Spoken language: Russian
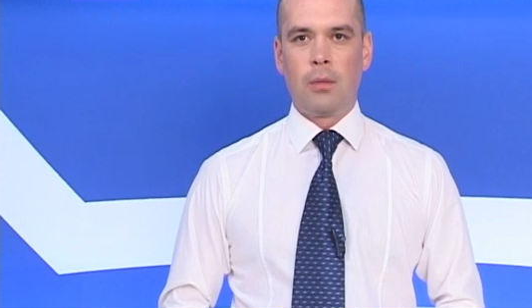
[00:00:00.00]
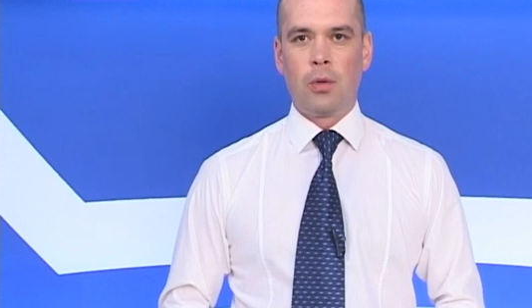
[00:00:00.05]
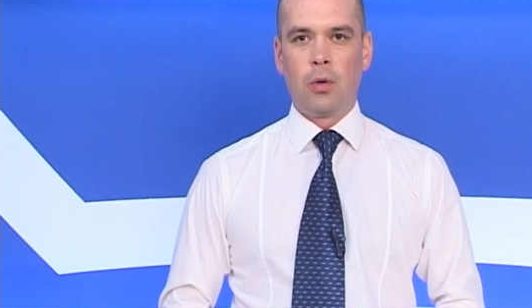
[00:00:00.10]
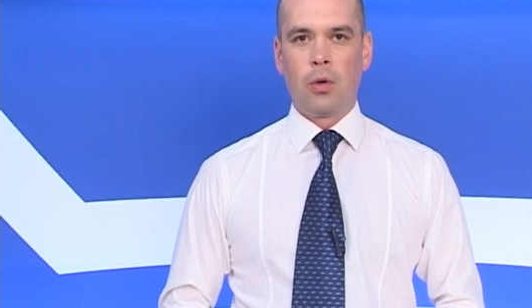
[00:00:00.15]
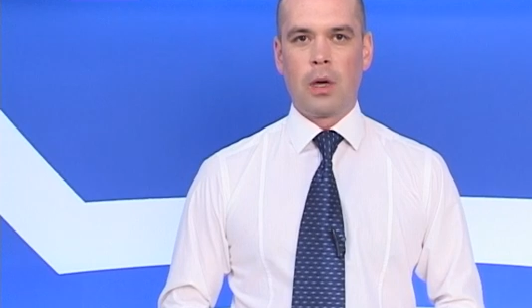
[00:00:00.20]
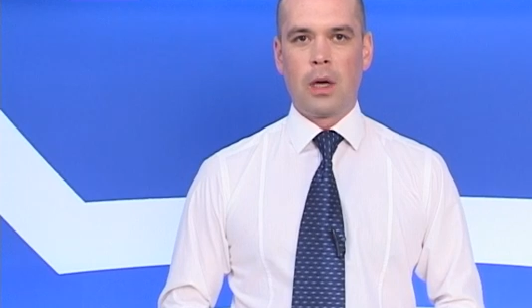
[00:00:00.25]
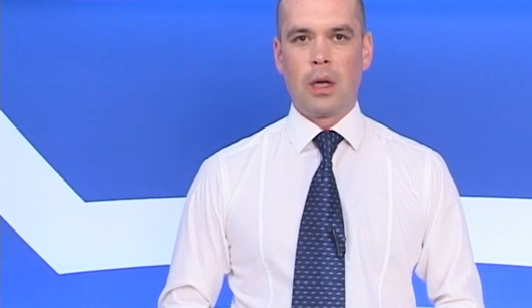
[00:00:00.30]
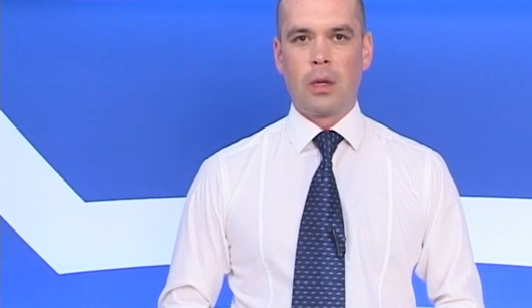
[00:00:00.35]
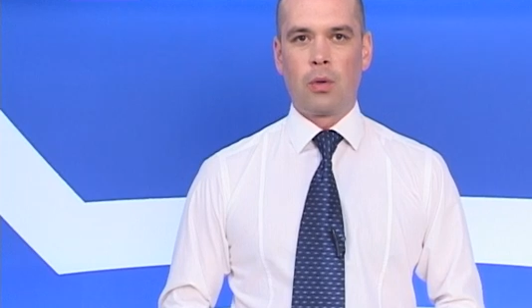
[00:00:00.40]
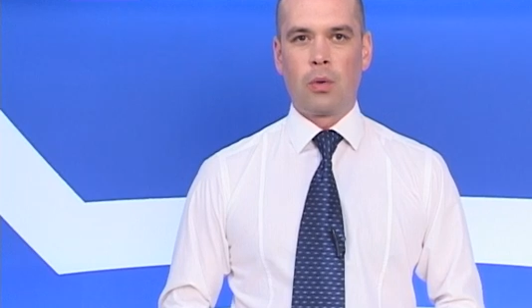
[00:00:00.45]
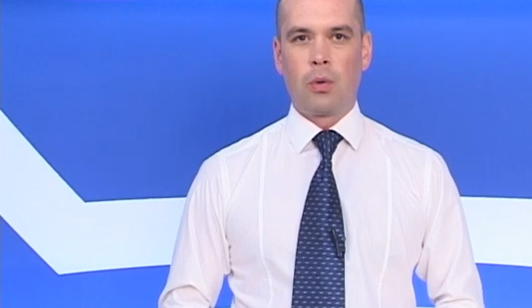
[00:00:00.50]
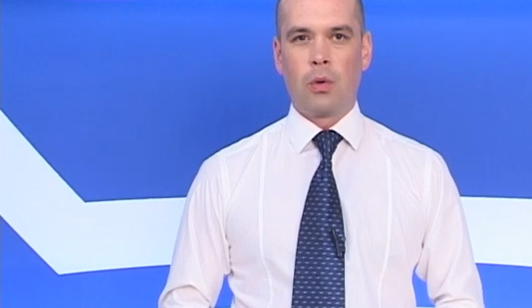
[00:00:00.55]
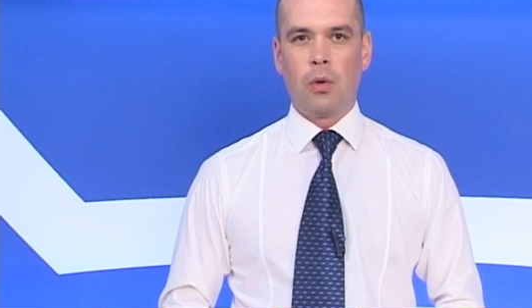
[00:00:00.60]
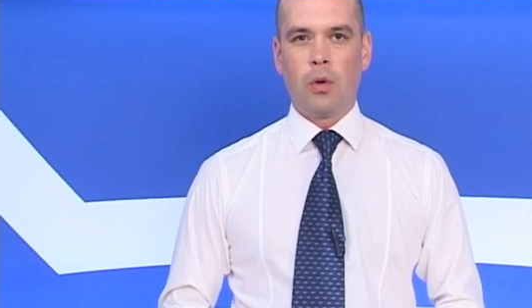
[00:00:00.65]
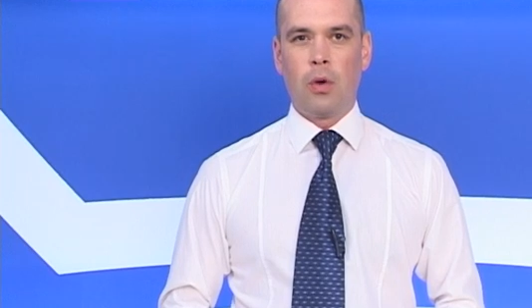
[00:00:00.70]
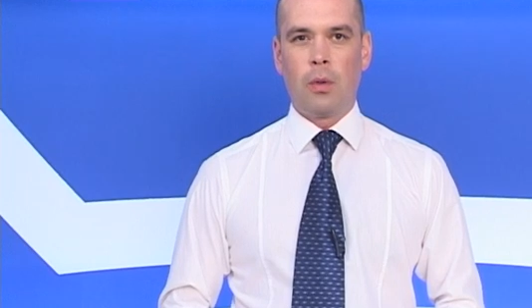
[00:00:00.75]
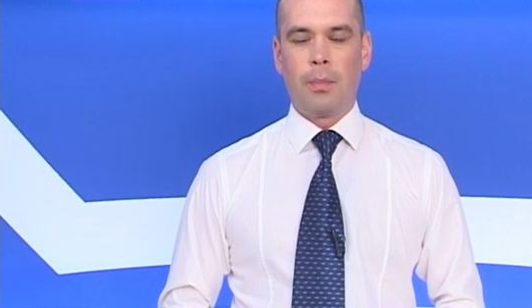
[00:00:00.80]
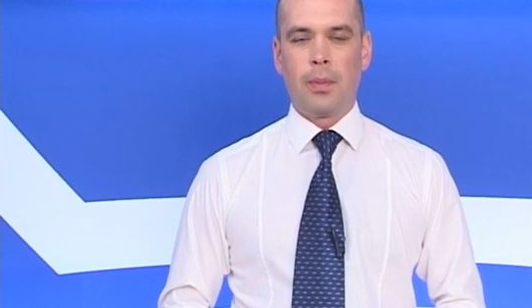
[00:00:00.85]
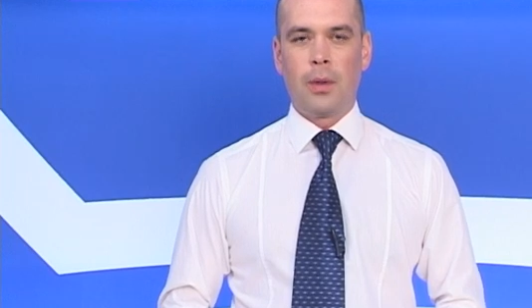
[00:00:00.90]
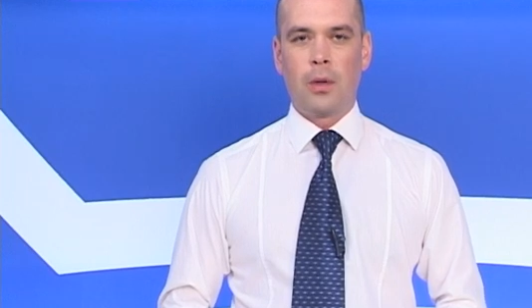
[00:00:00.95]
многое
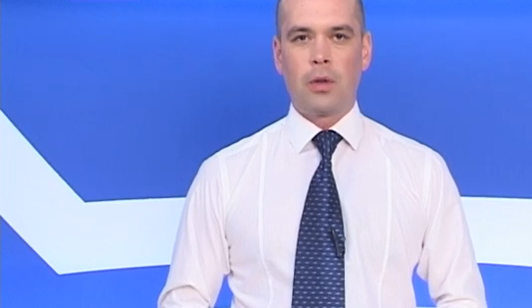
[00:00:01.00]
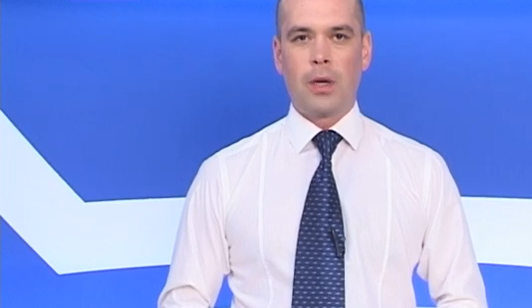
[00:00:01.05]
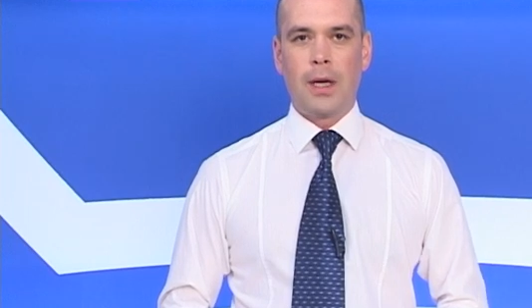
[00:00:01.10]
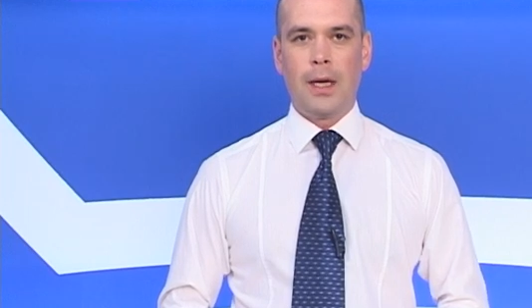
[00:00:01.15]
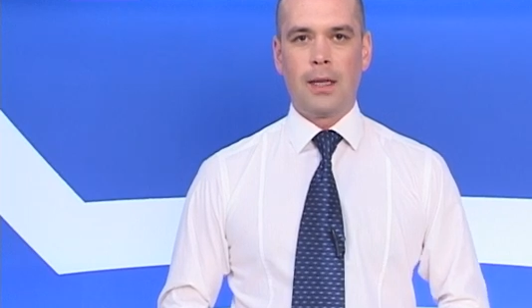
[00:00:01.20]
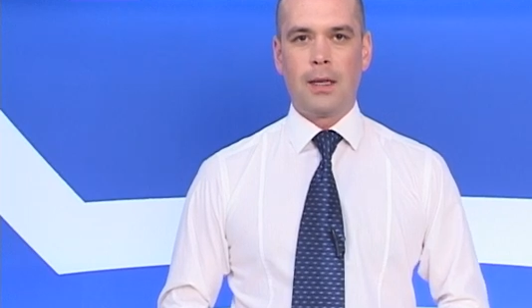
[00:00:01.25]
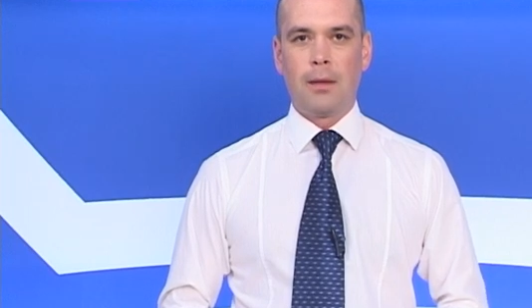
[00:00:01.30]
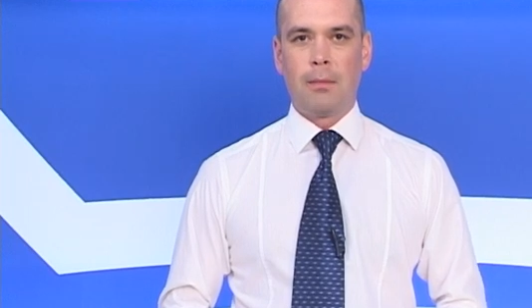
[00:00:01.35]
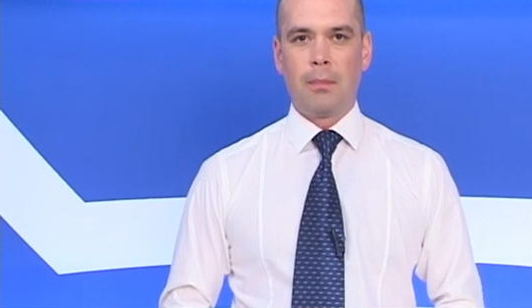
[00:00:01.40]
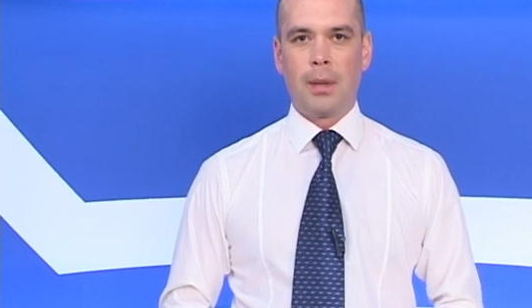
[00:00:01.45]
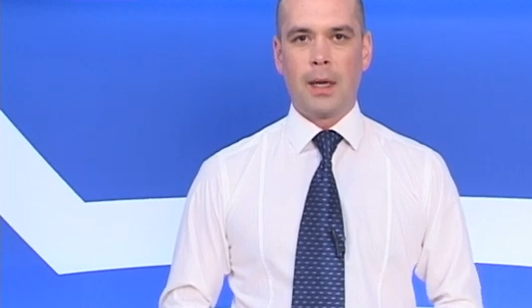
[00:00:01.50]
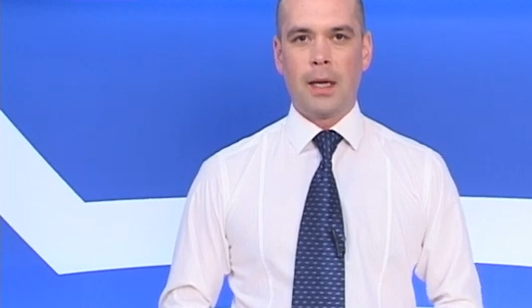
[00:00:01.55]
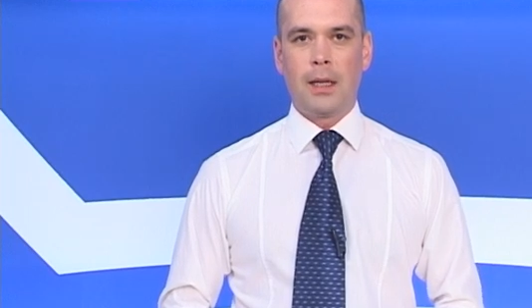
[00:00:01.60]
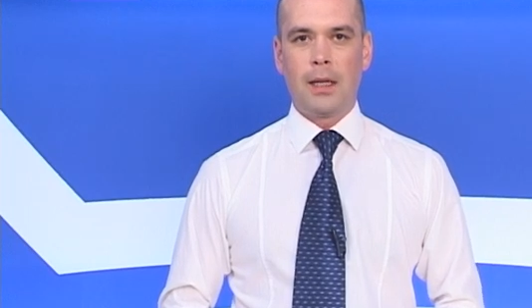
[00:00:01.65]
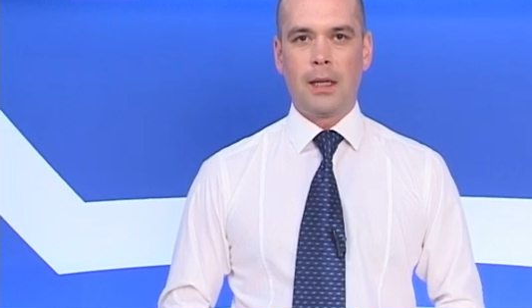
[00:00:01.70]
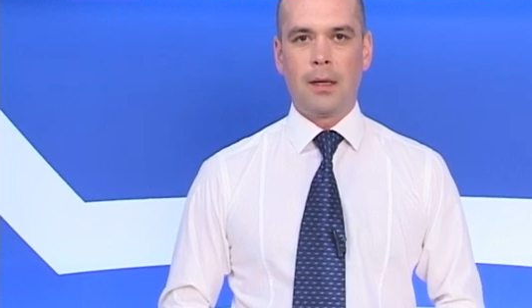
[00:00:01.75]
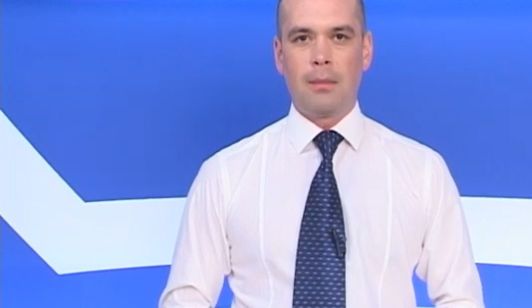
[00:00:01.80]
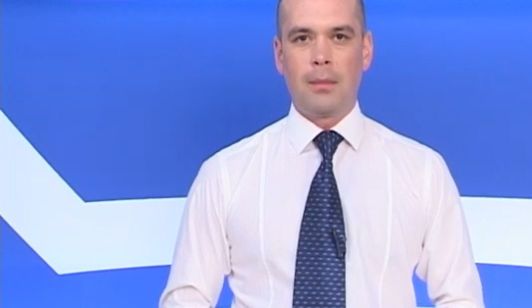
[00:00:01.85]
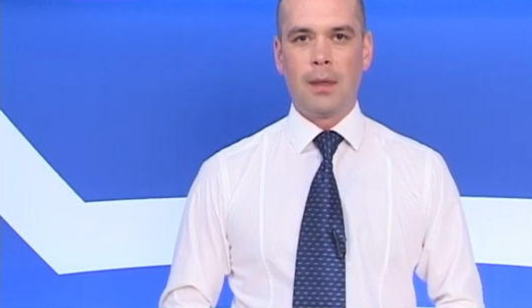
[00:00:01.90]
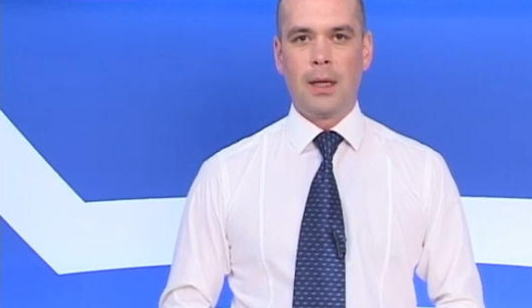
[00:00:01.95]
другое под этим
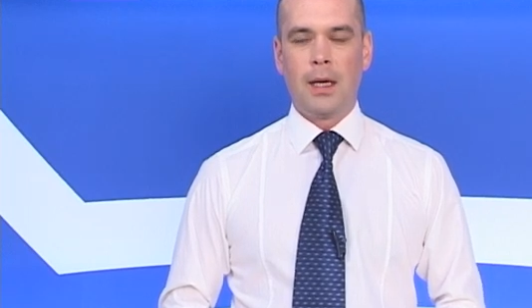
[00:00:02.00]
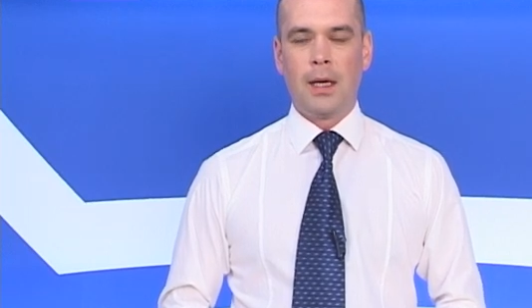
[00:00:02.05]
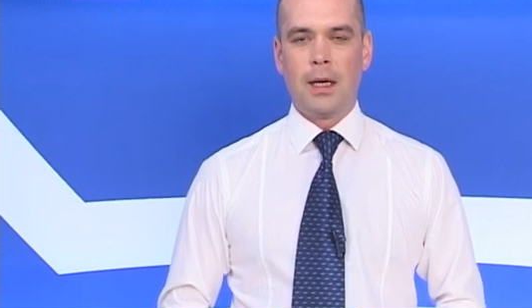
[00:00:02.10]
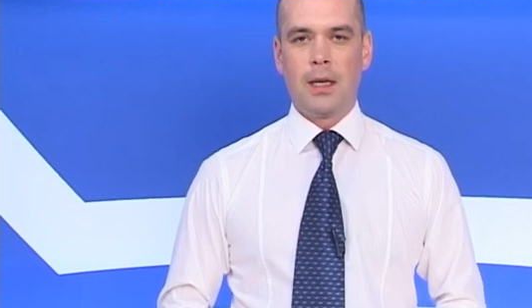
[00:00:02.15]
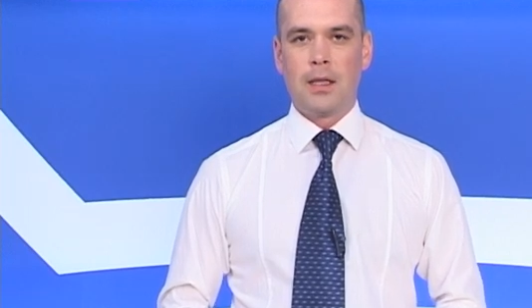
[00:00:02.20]
брендом